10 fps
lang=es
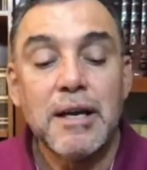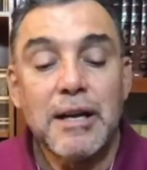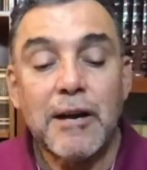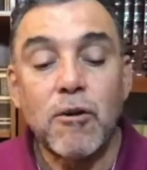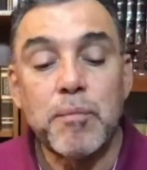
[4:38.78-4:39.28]

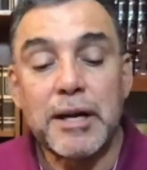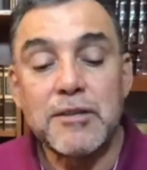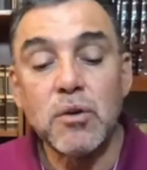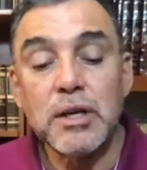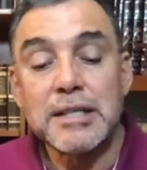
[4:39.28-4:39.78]
La
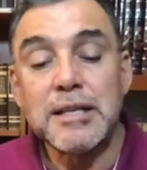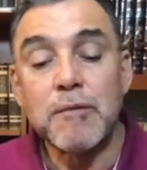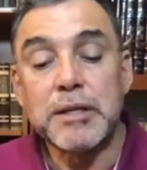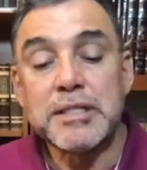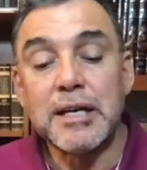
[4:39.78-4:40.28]
comparación que hace el
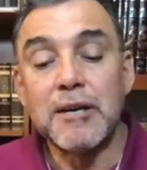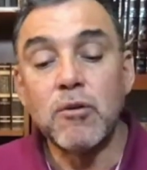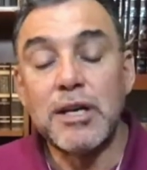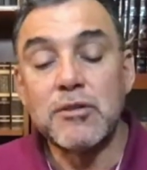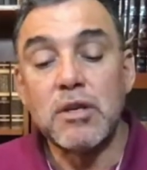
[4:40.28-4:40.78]
pasaje
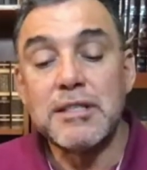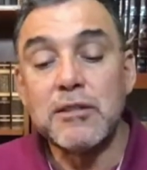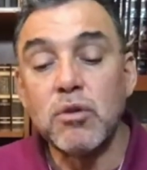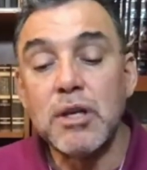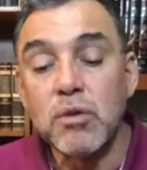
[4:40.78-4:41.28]
con la
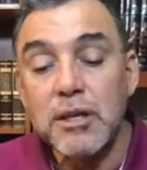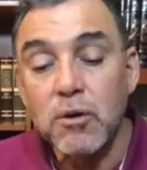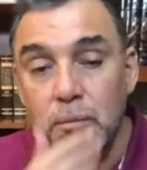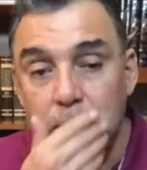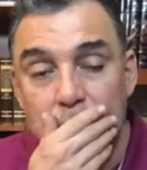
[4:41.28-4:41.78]
solicitud de un
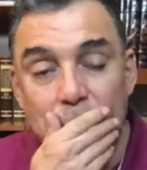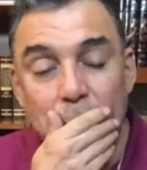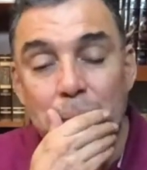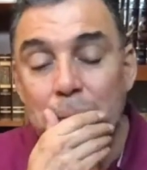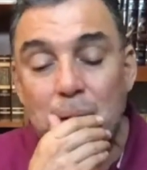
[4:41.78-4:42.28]
hijo
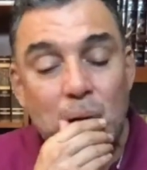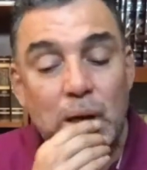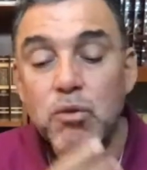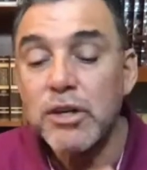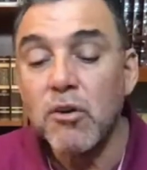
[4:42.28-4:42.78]
es
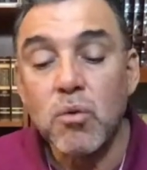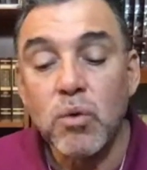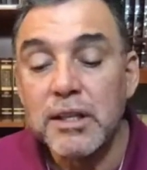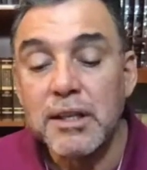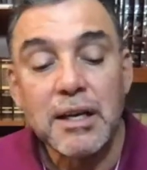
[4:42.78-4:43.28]
muy
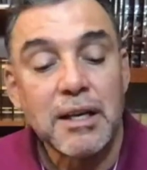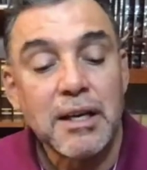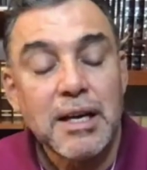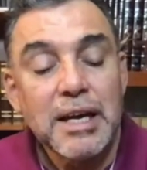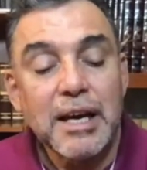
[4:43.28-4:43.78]
elocuente.
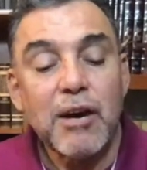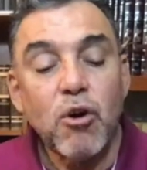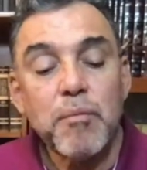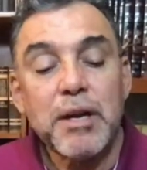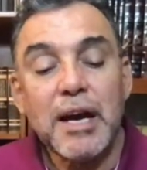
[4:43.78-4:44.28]
¿Qué
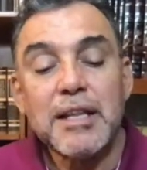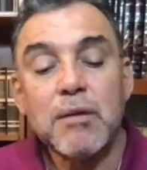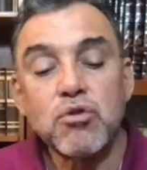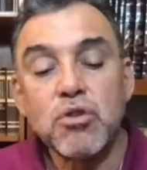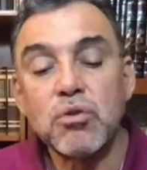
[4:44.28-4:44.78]
hombre hay de
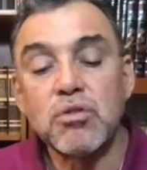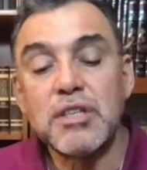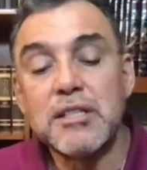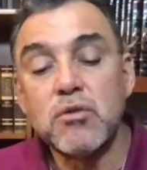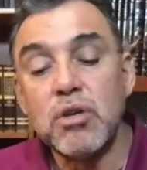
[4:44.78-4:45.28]
vosotros
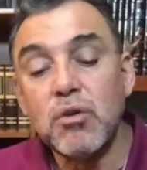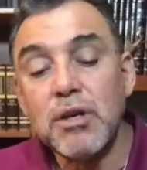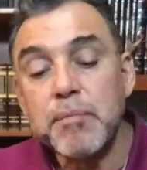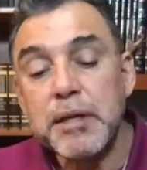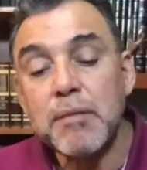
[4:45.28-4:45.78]
que si su hijo
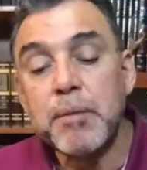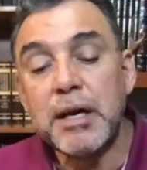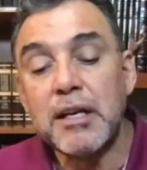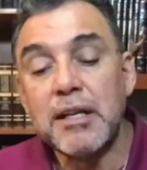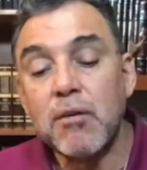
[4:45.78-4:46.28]
le pide
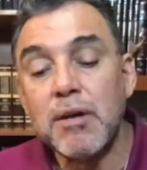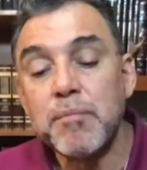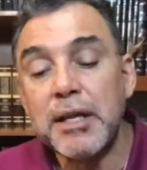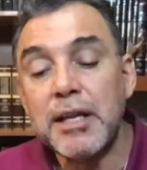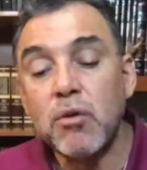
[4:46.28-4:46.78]
pan le dará una
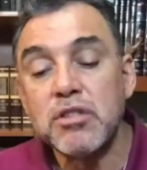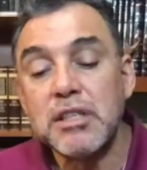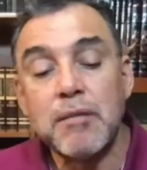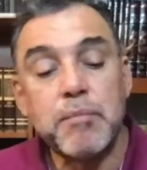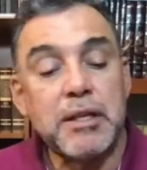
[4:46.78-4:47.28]
piedra o si
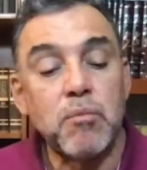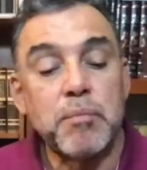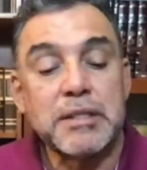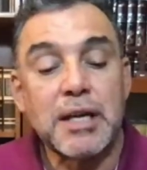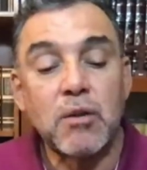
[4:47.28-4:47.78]
le pide un
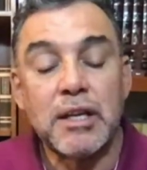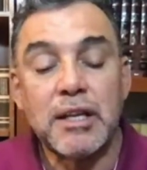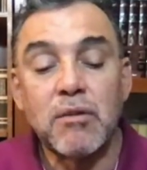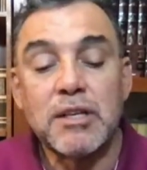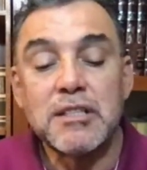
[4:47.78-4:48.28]
pescado le
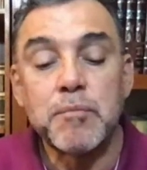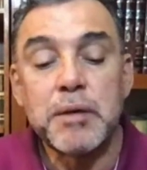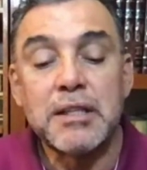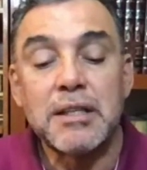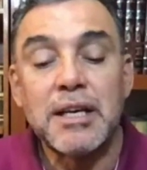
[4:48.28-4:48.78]
dará una
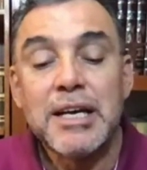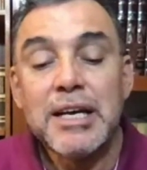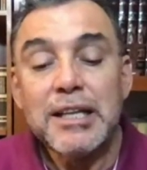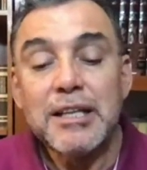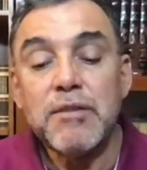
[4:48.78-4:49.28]
serpiente?
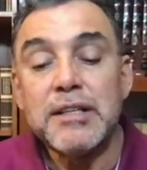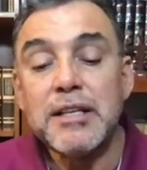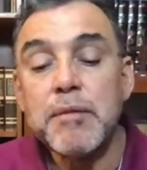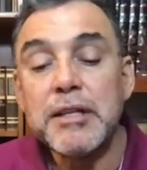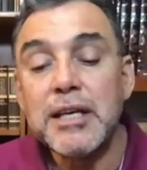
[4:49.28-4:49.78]

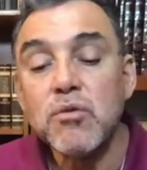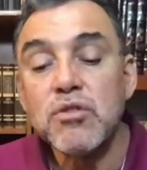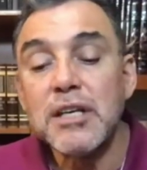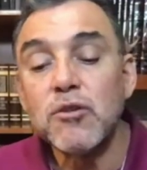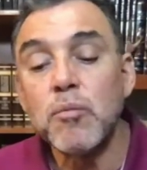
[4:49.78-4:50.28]
Definitivamente hay un
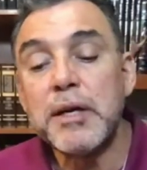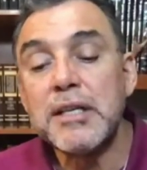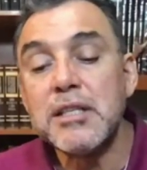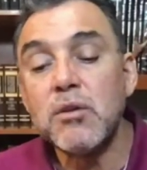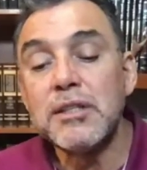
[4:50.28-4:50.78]
cierto
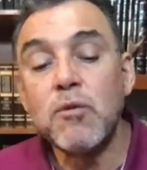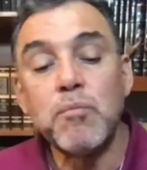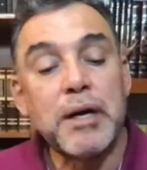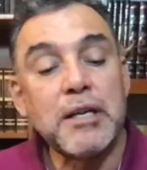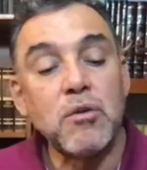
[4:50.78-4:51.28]
parecido entre un
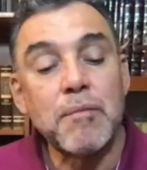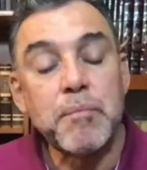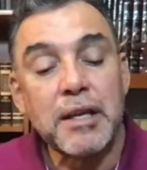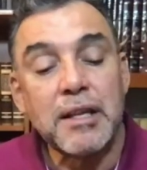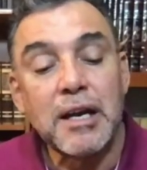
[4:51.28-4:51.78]
pan y una
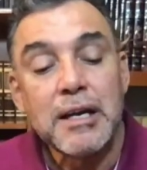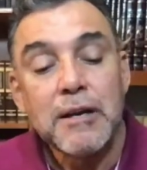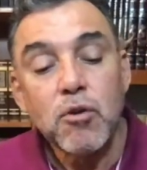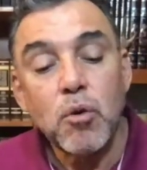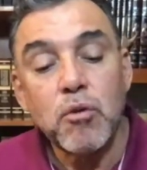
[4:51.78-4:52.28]
piedra,
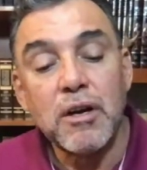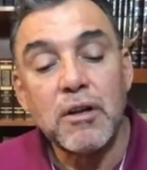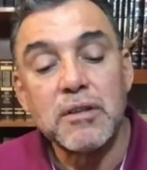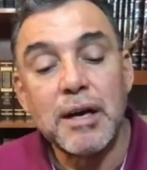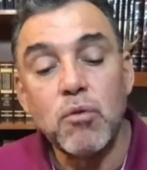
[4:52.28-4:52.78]
como
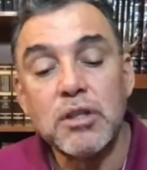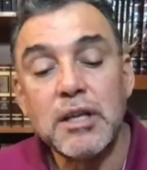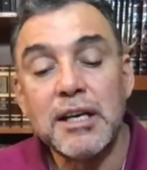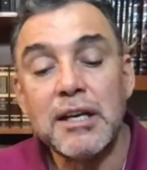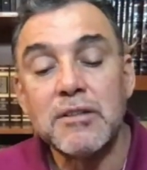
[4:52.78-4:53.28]
los que
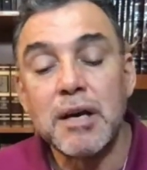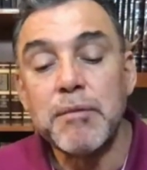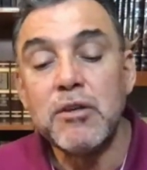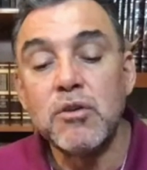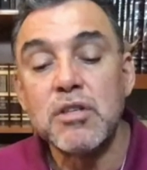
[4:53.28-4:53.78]
abundan en los
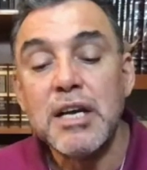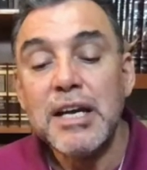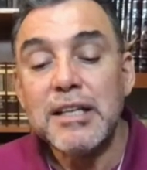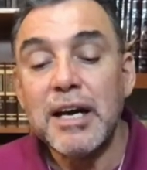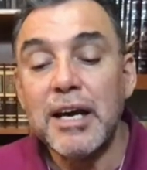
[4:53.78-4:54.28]
caminos
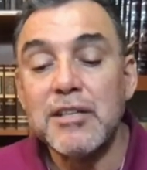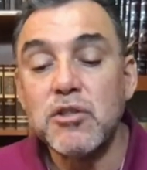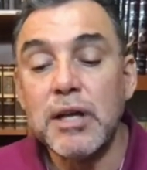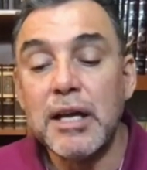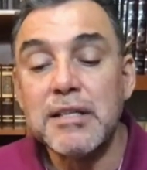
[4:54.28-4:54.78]
de aquellas
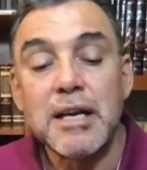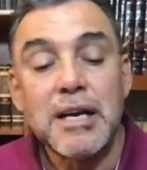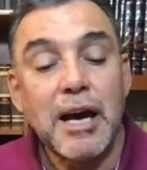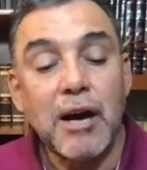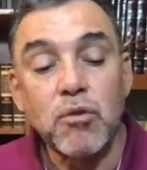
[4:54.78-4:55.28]
ciudades
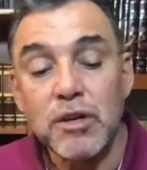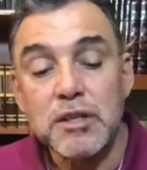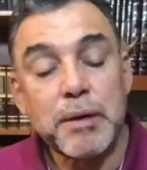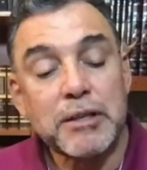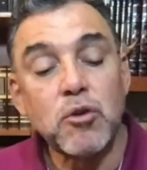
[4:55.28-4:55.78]
aunque un
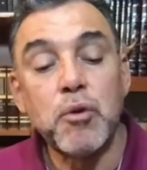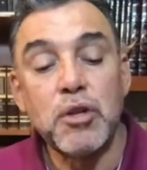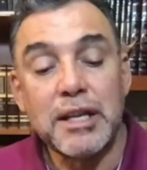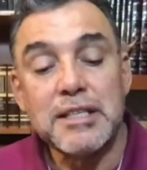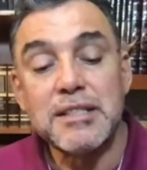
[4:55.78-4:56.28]
experto
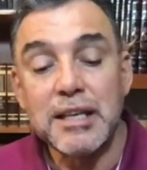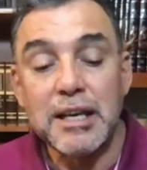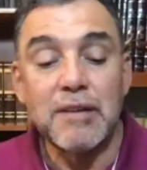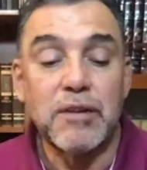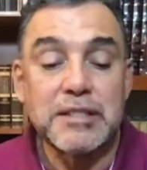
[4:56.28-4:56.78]
podría
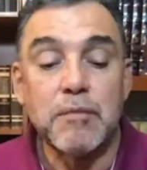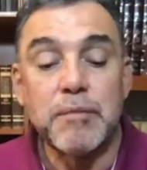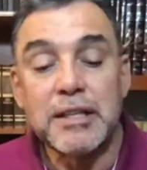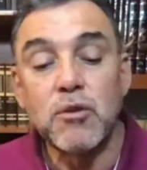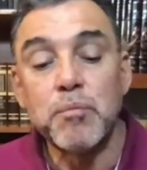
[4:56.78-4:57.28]
distinguir
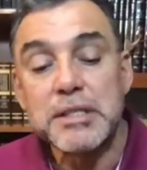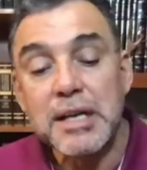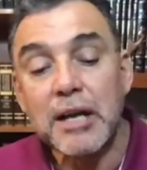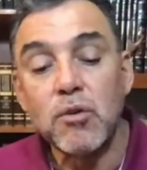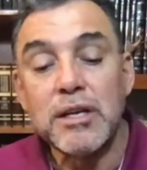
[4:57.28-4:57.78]
fácilmente un
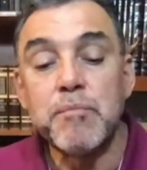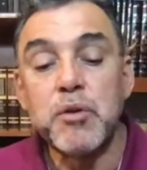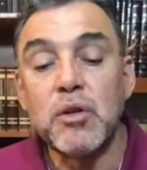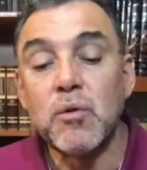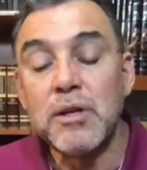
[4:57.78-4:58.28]
pescado
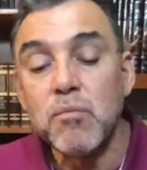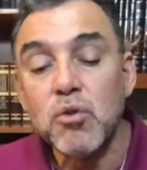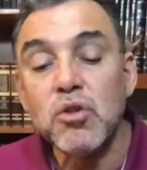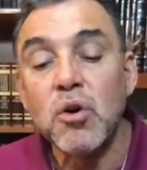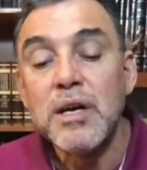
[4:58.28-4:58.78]
limpio de un
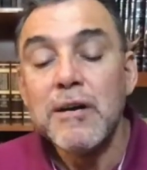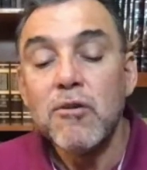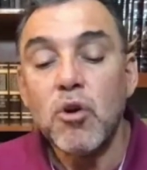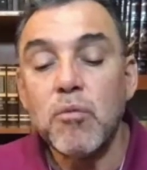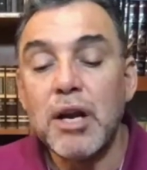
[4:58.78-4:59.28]
inmundo,
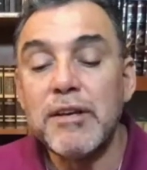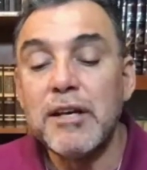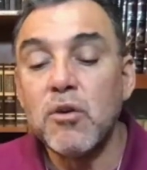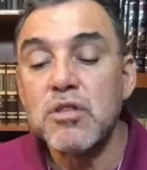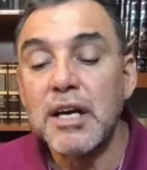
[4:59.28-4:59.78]
como la
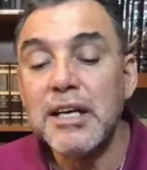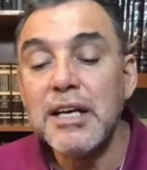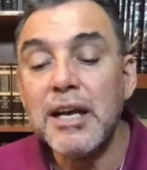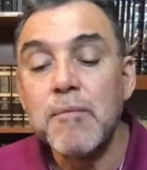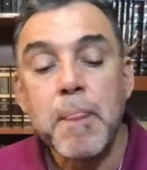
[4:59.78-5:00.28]
venenosa
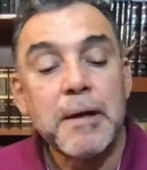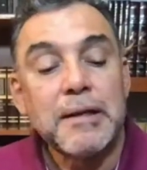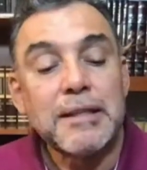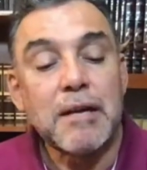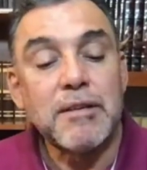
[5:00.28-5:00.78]
anguila.
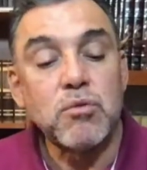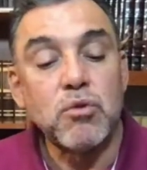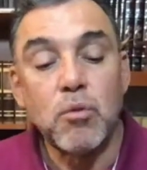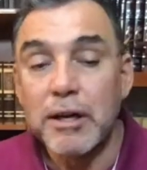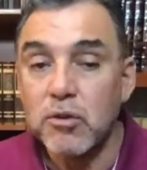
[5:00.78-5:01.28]
Tal vez un
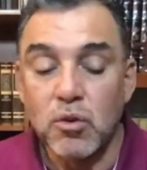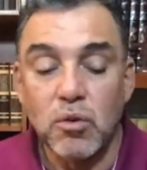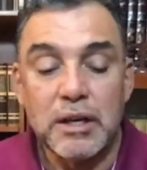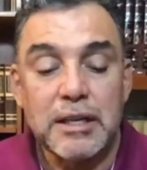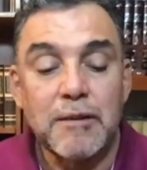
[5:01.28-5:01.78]
novato no
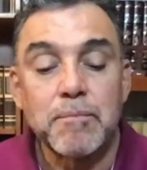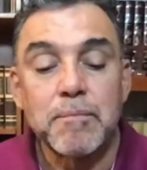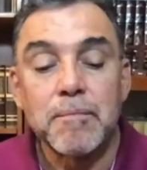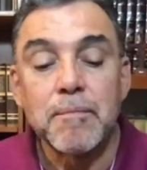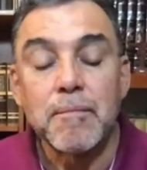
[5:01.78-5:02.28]
lo haría.
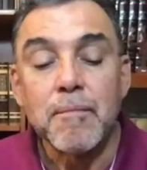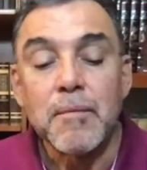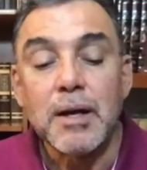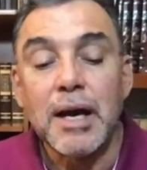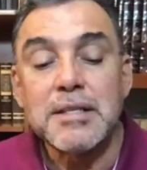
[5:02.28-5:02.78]

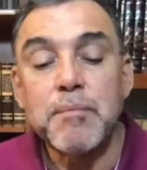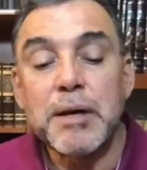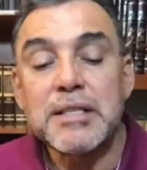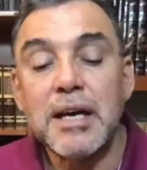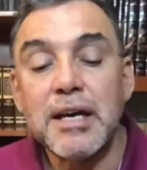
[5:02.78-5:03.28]
Así
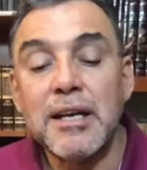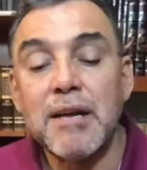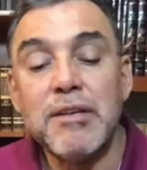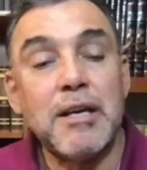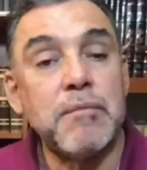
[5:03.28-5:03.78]
pasa en la
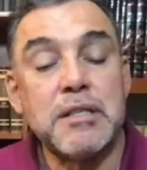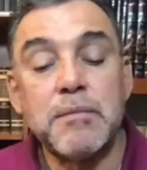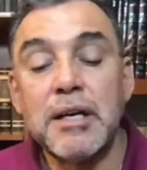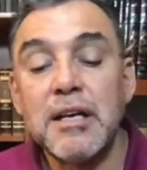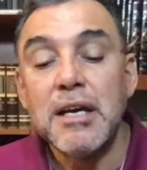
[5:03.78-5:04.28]
vida
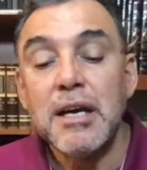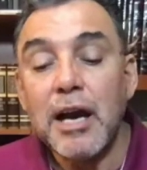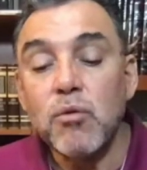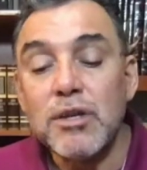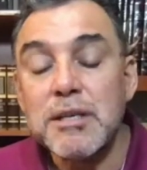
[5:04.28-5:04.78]
misma.
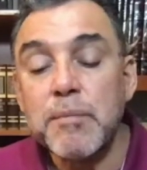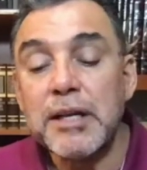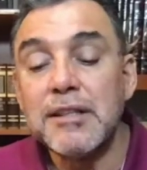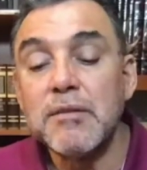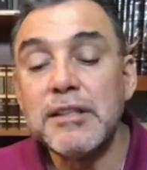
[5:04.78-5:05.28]
Algunas
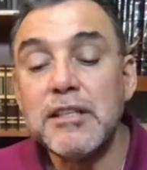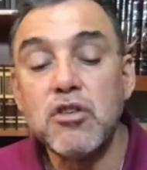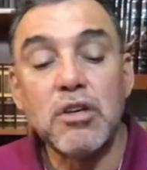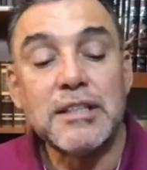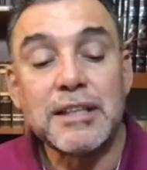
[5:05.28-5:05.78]
aparentes
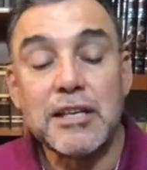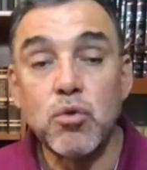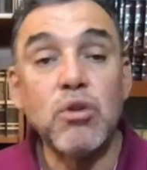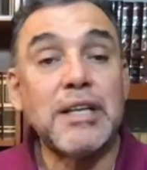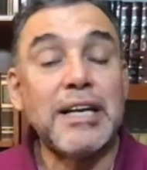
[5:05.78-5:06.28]
bendiciones
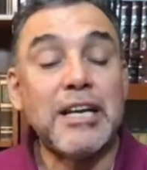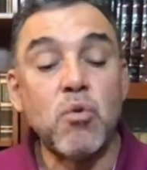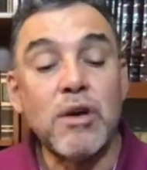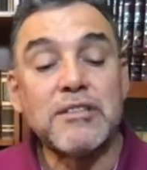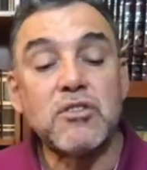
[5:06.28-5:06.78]
resultan en
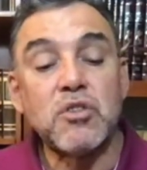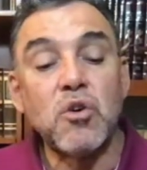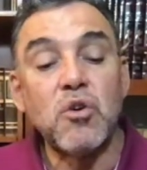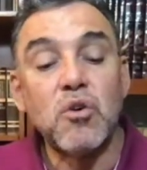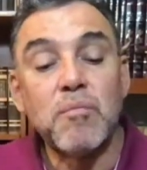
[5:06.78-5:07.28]

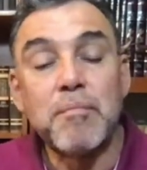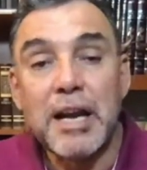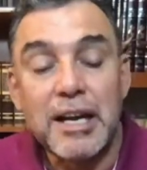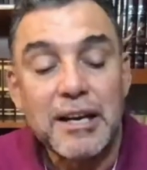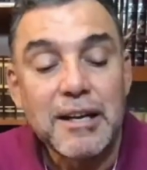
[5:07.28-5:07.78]
nuestro
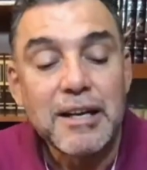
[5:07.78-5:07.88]
mal.